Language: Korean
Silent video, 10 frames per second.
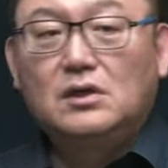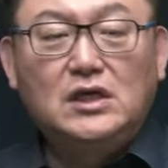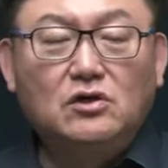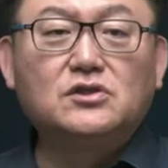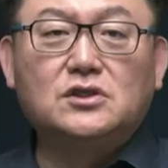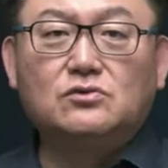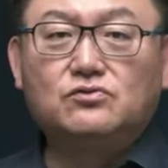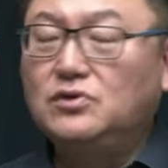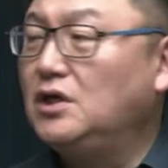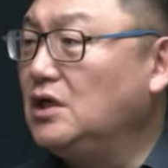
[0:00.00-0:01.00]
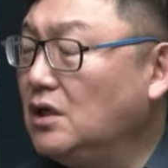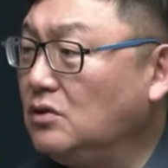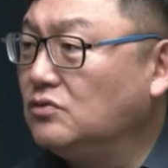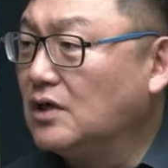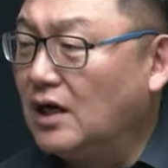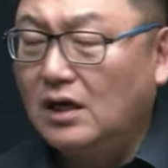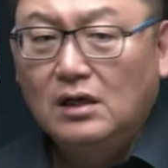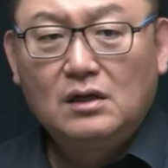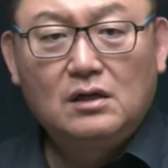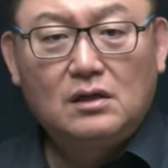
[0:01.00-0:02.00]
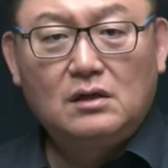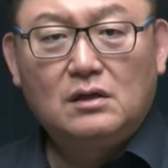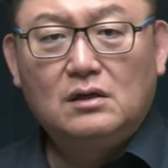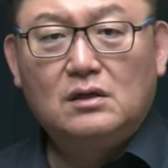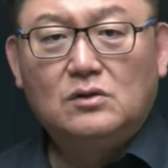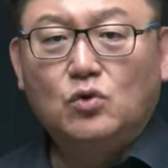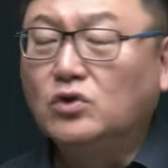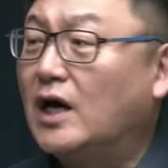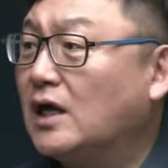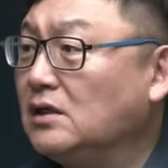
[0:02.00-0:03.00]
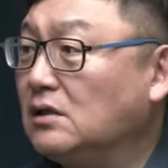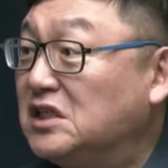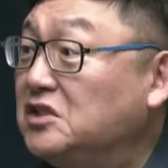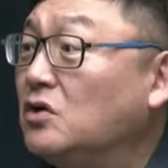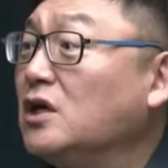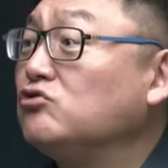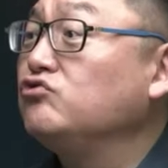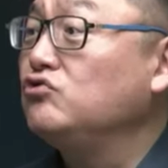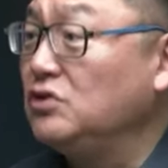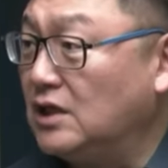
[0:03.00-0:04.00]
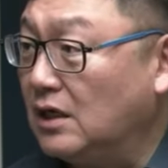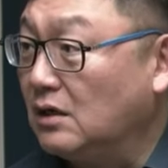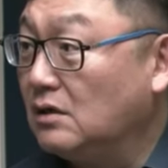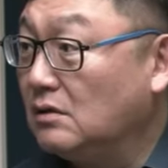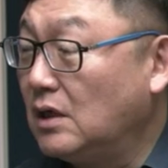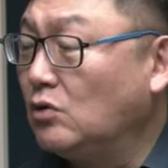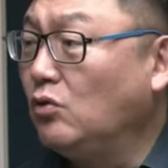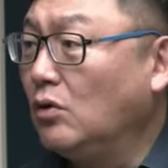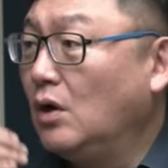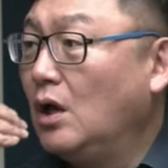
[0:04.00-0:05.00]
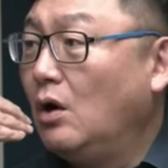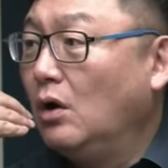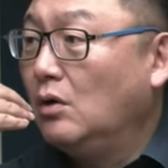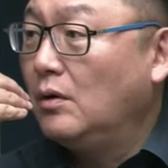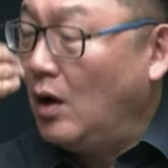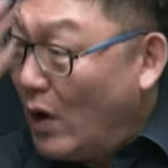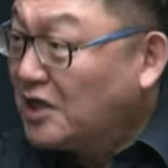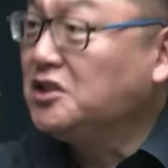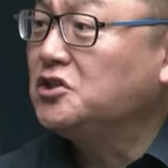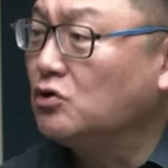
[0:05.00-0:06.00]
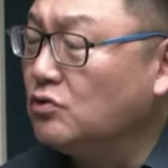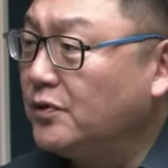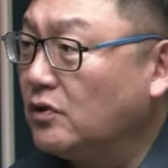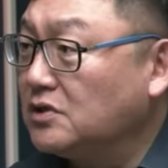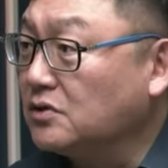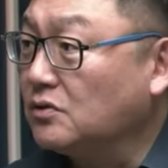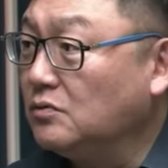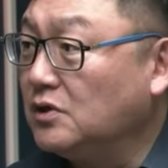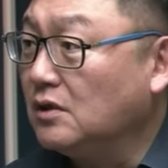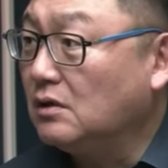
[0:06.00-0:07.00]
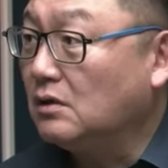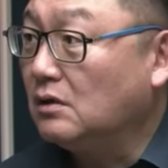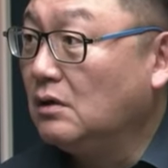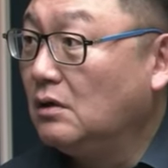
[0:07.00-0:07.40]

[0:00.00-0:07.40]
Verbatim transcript: 이것이 우리 인류가 어, 도달한 지성의 수준이다라고 확인시켜줄 필요가 있었던 겁니다.